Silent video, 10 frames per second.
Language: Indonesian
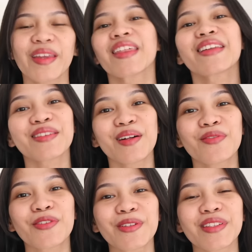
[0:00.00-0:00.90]
Okay, that's all
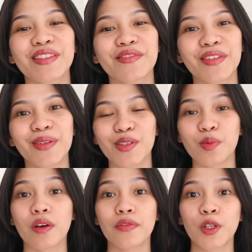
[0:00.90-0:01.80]
for today's video.
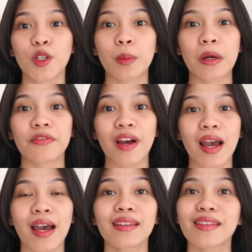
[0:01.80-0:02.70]
Semoga video ini
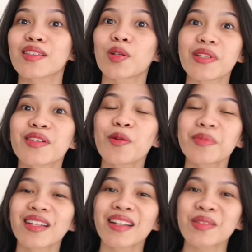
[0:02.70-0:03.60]
bermanfaat. And as always,
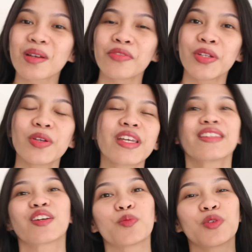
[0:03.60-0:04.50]
kalau misalkan suka videonya,
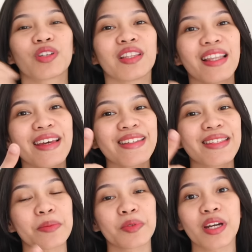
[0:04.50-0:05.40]
jangan lupa untuk like,
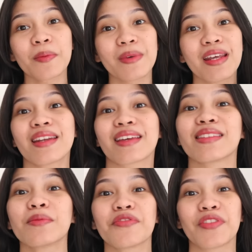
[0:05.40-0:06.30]
subscribe, dan
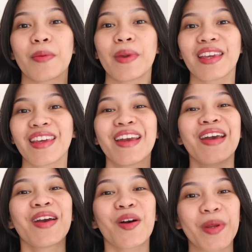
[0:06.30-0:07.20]
nextnya mau video apa lagi.
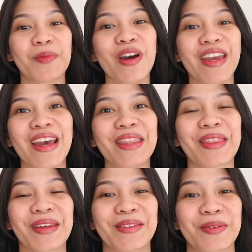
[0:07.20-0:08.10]
Komen di bawah ya.
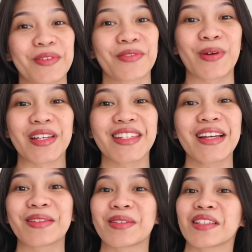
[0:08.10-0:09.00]
Thank you so much for
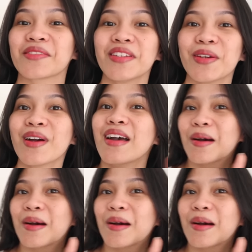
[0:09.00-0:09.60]
watching. I'll see you next video.